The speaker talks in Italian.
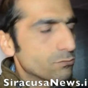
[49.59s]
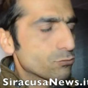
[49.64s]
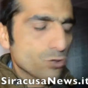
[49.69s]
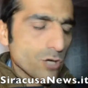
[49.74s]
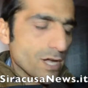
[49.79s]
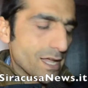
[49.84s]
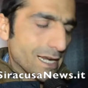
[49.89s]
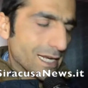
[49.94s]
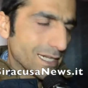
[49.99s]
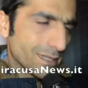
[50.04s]

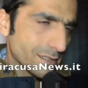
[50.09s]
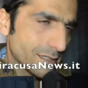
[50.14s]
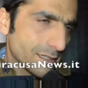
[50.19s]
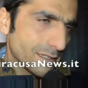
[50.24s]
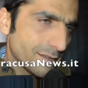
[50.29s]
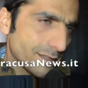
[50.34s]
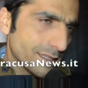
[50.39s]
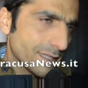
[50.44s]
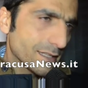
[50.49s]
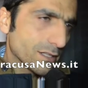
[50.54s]
cioè
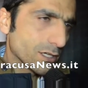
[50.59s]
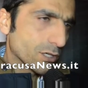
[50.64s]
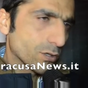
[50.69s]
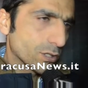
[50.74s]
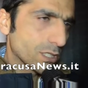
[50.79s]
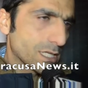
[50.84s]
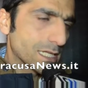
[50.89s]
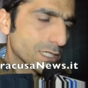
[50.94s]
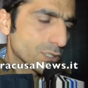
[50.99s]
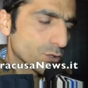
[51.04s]
il sindaco
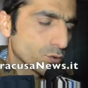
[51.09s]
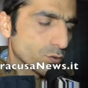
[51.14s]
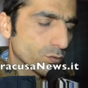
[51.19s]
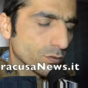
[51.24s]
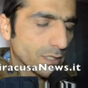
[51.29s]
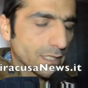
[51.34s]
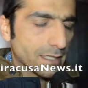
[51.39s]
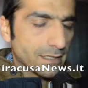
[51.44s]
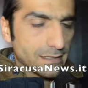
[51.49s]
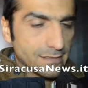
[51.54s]
e la
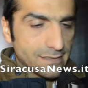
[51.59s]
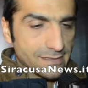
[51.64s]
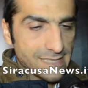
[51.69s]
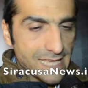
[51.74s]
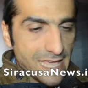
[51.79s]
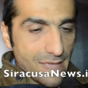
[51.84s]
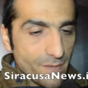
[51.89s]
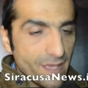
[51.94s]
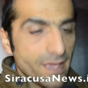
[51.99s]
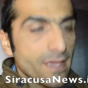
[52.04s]
giunta
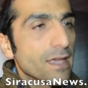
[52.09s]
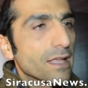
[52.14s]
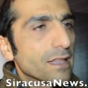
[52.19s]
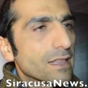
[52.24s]
assieme,